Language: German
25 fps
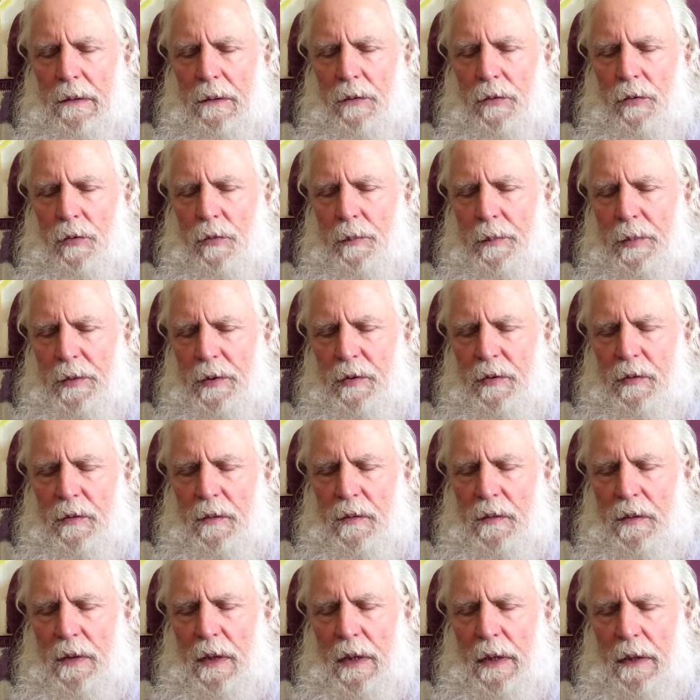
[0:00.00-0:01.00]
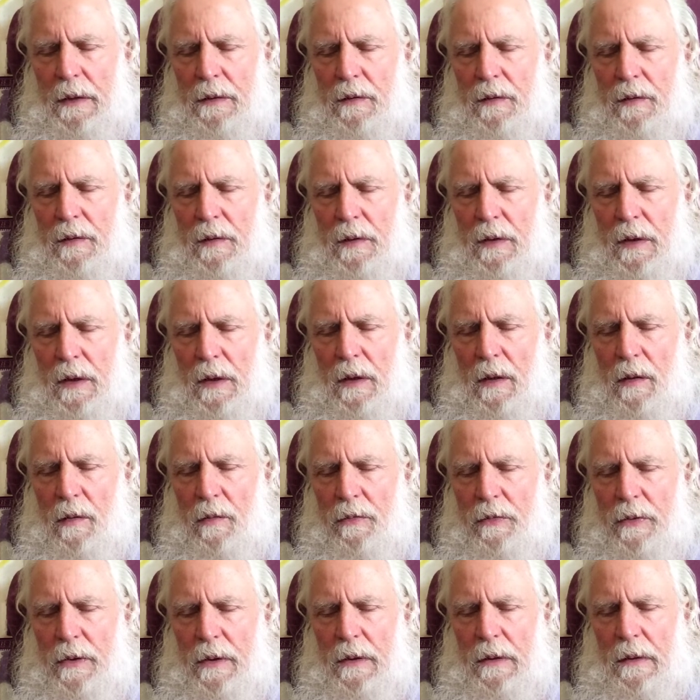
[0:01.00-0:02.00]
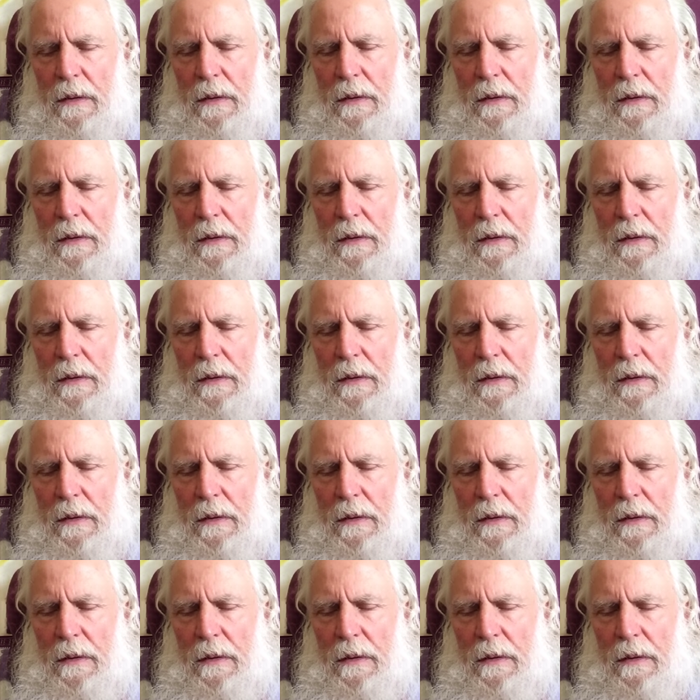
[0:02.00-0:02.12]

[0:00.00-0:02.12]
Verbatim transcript: Du bist unsere einzige Hilfe.